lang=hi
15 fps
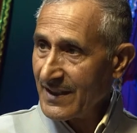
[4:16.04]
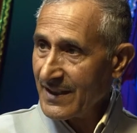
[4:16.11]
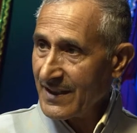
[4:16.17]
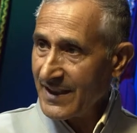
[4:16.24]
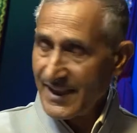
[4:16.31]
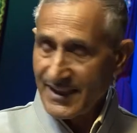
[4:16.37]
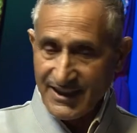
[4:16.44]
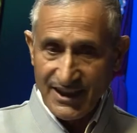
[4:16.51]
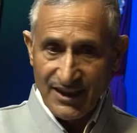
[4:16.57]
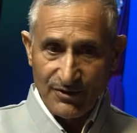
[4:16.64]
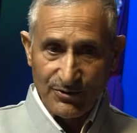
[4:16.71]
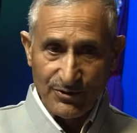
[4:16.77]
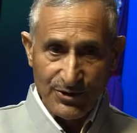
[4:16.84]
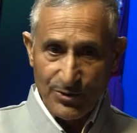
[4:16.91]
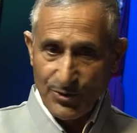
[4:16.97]
खेती
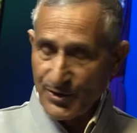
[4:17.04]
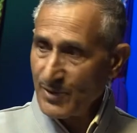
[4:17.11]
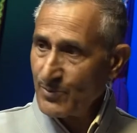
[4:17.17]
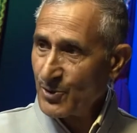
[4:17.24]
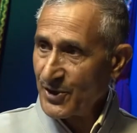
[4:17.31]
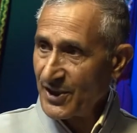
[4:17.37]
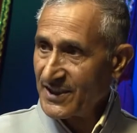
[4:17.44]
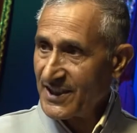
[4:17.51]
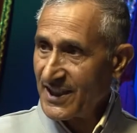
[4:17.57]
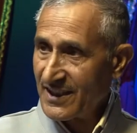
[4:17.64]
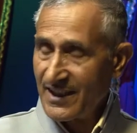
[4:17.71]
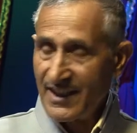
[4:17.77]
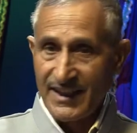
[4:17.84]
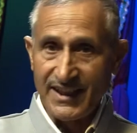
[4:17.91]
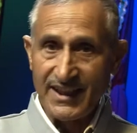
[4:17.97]
को छोटी मोटी
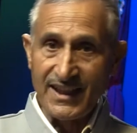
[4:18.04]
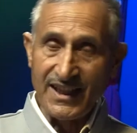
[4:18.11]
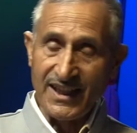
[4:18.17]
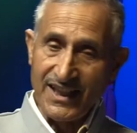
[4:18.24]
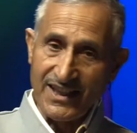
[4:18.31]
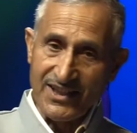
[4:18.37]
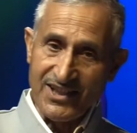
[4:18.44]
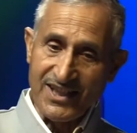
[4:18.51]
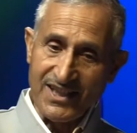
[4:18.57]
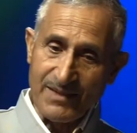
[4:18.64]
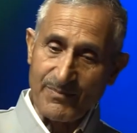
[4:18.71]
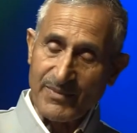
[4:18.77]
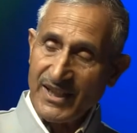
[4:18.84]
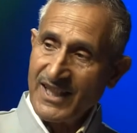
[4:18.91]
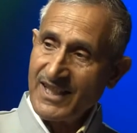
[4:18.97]
देखा कि एक चीज़
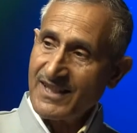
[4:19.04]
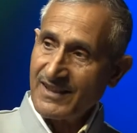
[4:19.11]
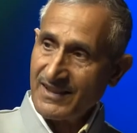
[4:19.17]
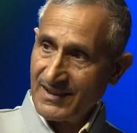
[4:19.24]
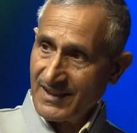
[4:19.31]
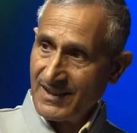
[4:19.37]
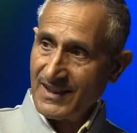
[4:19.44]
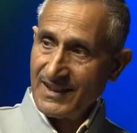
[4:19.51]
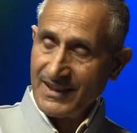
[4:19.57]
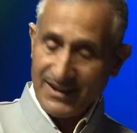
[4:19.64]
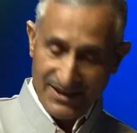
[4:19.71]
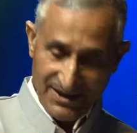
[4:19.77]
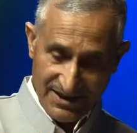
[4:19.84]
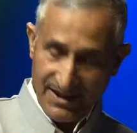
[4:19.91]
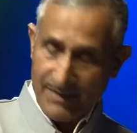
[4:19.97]
बीज
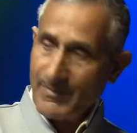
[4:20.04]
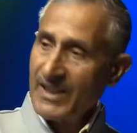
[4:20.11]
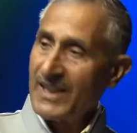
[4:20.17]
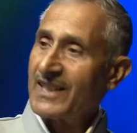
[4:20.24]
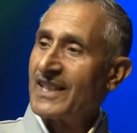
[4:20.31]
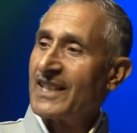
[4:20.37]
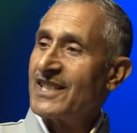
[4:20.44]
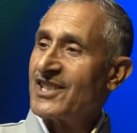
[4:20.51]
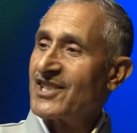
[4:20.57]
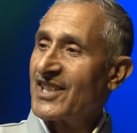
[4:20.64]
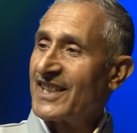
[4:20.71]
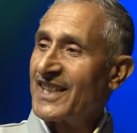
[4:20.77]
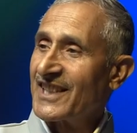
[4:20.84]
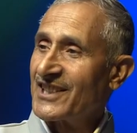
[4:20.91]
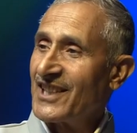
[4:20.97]
ज़मीन के नीचे
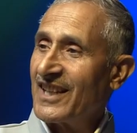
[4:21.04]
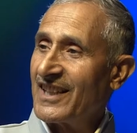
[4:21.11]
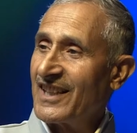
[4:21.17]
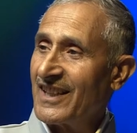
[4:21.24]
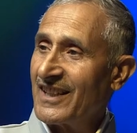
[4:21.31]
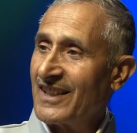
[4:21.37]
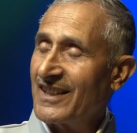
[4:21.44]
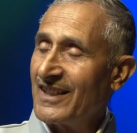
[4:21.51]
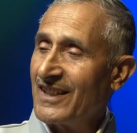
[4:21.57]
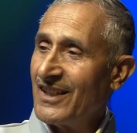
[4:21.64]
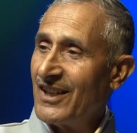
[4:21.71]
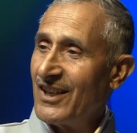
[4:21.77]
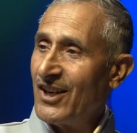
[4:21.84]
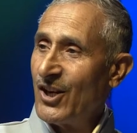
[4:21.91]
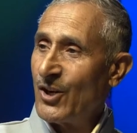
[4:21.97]
गिरता है
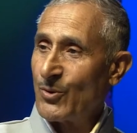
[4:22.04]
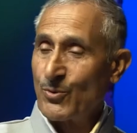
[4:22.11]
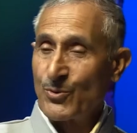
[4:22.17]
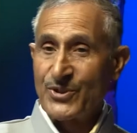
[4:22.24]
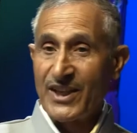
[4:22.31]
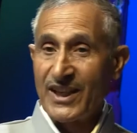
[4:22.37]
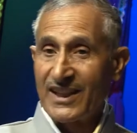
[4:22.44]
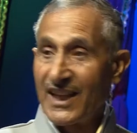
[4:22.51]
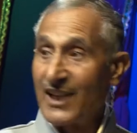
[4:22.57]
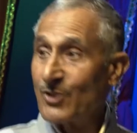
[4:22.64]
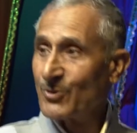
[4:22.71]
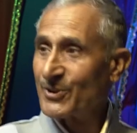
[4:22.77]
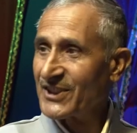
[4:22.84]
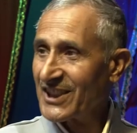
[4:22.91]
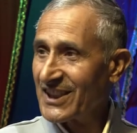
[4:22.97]
और उससे कई
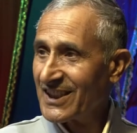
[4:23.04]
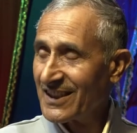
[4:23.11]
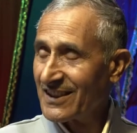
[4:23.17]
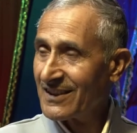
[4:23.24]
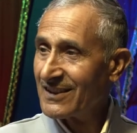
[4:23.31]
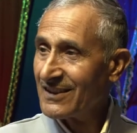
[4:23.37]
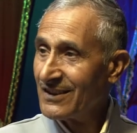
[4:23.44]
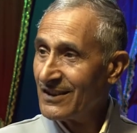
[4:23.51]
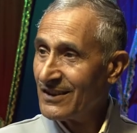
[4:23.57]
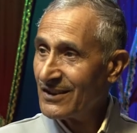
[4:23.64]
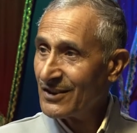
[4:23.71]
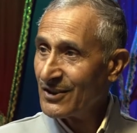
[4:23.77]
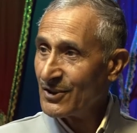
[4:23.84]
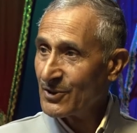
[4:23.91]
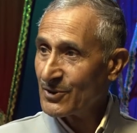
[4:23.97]
उगते हैं
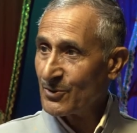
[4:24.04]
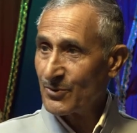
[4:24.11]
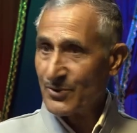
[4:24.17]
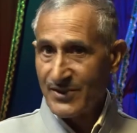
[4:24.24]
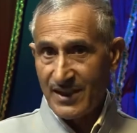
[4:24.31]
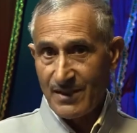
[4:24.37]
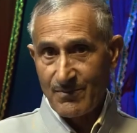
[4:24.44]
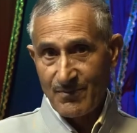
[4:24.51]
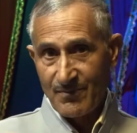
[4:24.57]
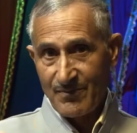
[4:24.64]
तो उसके